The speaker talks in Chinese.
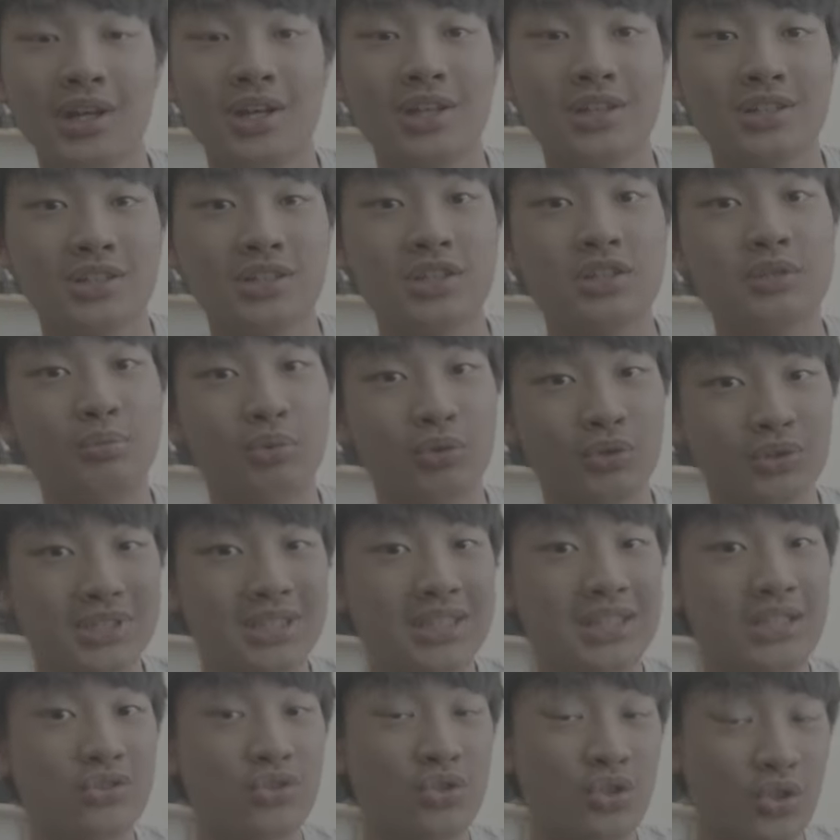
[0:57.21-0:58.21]
示波
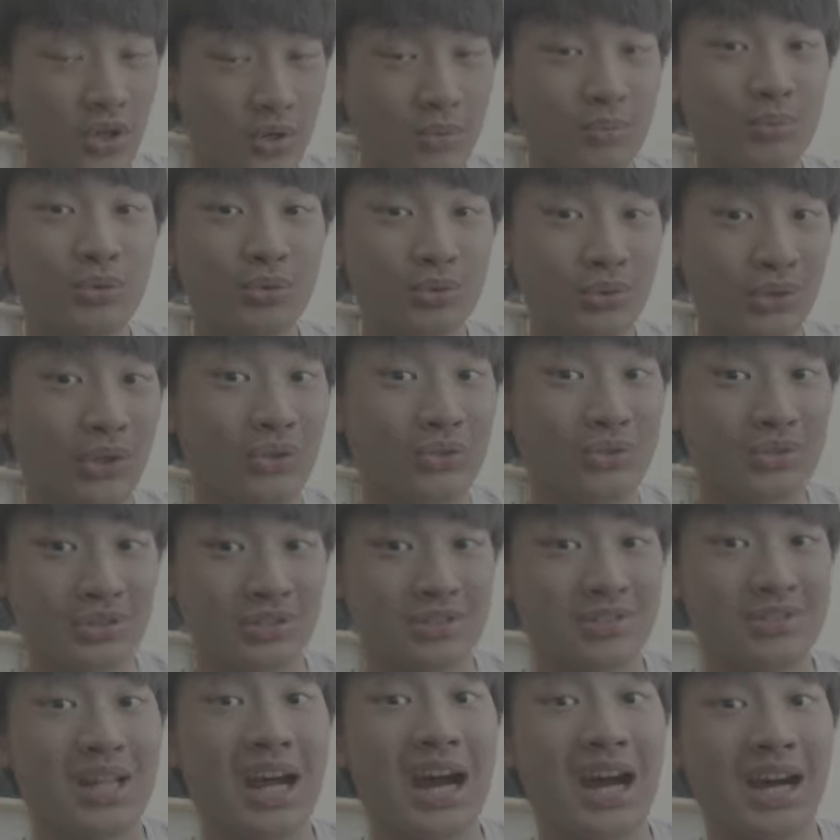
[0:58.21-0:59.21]
器全部同
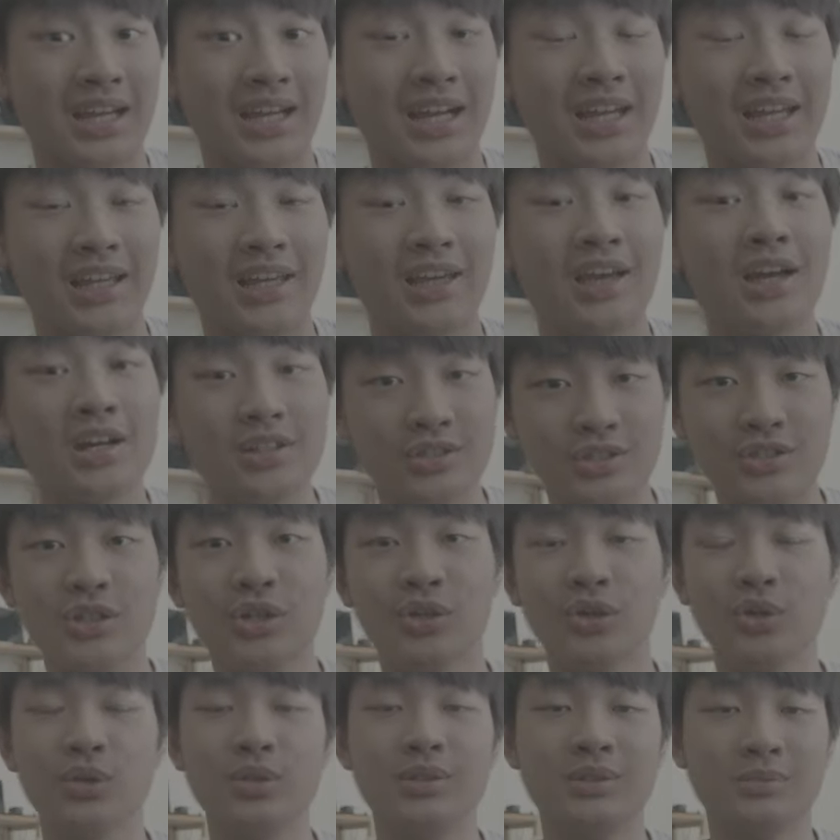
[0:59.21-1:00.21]
时打开，只
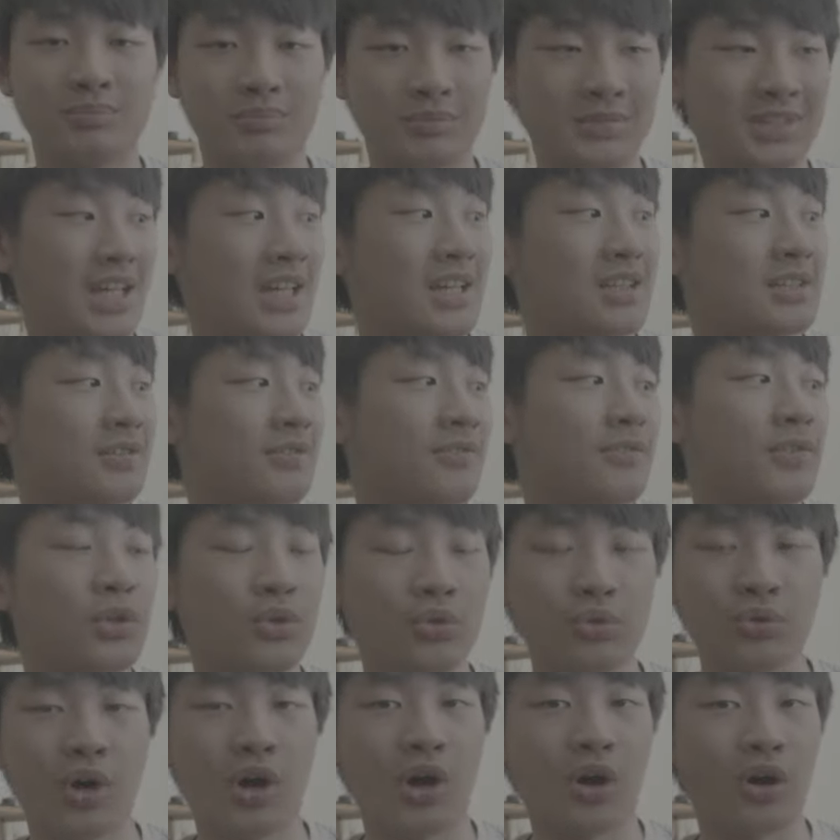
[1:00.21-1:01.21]
有 Death
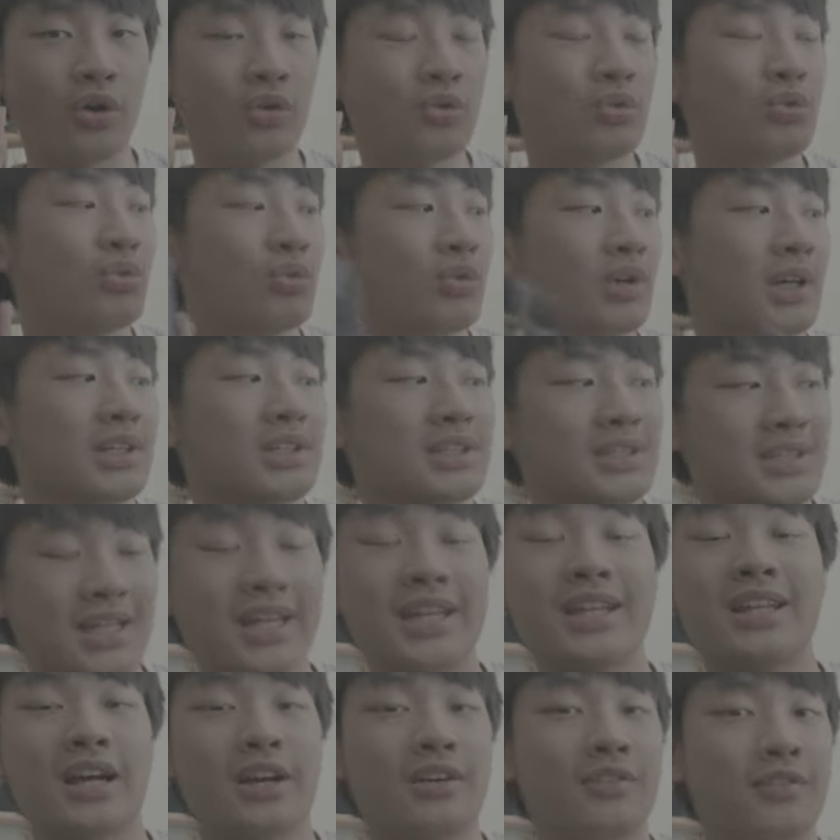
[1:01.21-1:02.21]
View r 五跟这
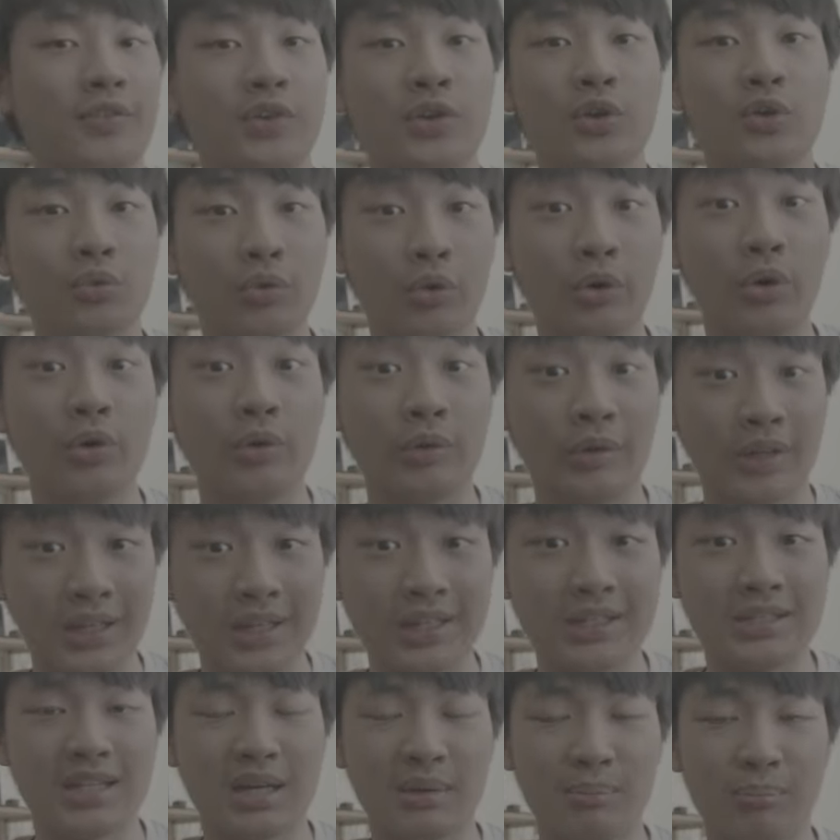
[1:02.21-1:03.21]
一台 Field Roll 可
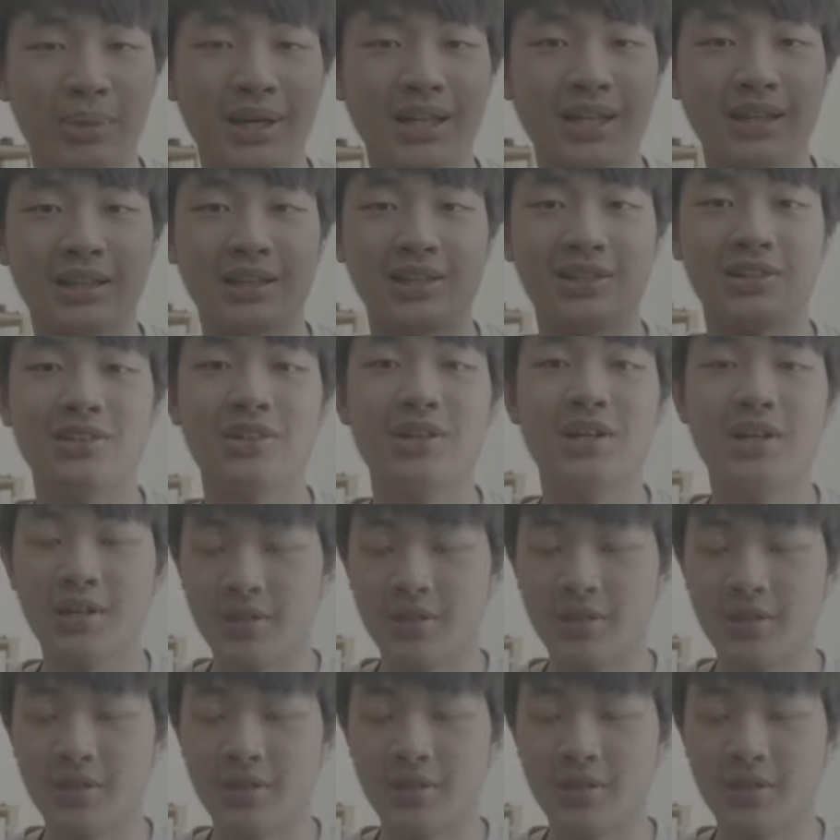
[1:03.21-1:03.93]
以这样办到。